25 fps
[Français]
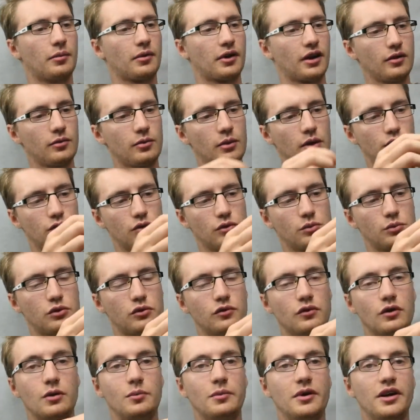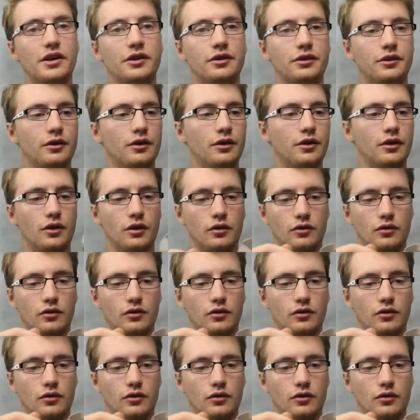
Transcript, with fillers: bah, vous pouvez le mettre, vous